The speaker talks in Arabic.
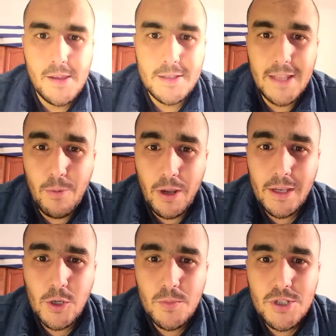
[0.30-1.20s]
السلام
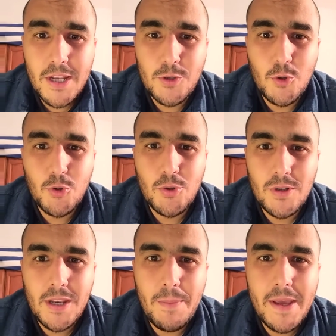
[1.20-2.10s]
عليكم ان شاء الله
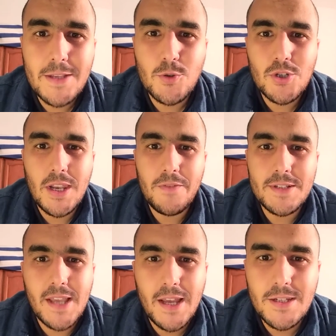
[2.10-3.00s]
تكونوا لاباس وان شاء الله في
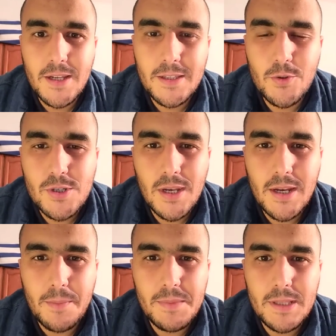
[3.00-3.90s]
صحه جيده وان شاء
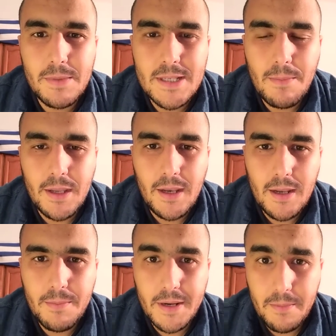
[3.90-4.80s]
الله ربي ديما يسمعنا
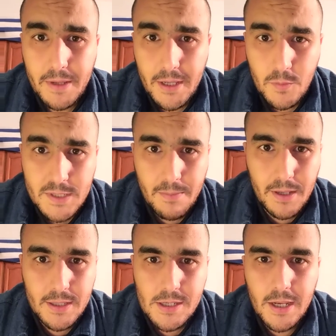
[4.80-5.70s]
الاخبار الباهيه وما
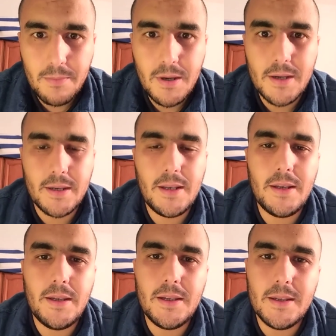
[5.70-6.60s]
سمعناش الاخبار
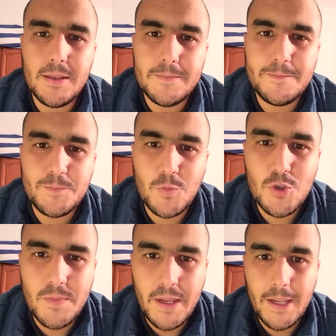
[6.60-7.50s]
اللي
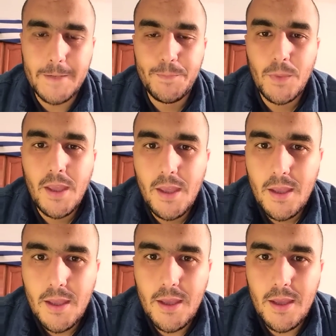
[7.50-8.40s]
مش باهيه
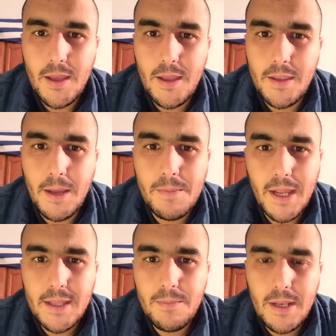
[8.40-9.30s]
أه نحب
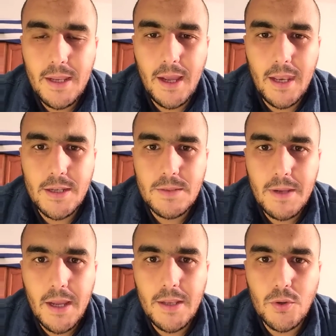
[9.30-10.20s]
نحكي بالله على
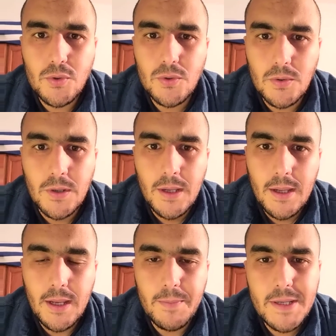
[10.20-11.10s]
جماعه اللي يقولوا
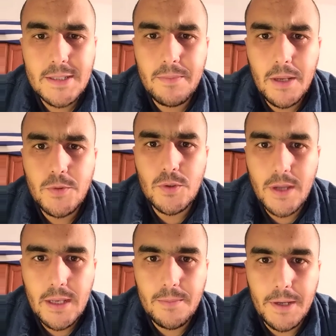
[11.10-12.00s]
الماسك ما يلبسوا
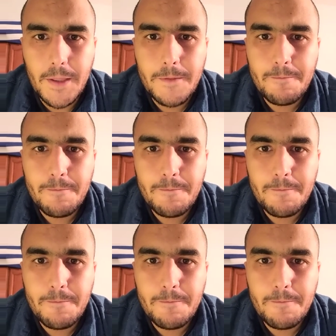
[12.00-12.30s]
كان المريض